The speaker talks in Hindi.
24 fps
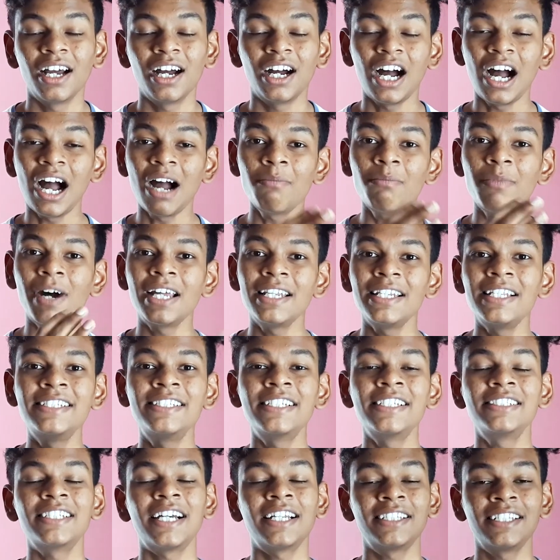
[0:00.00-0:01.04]
आप मान
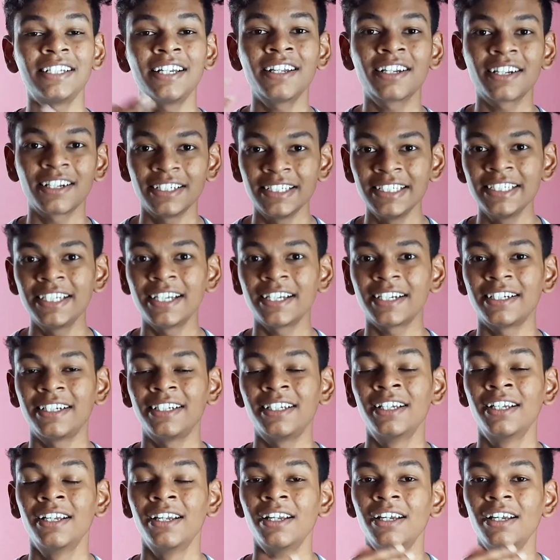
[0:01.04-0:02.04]
लीजिए जाते हैं रनिंग करने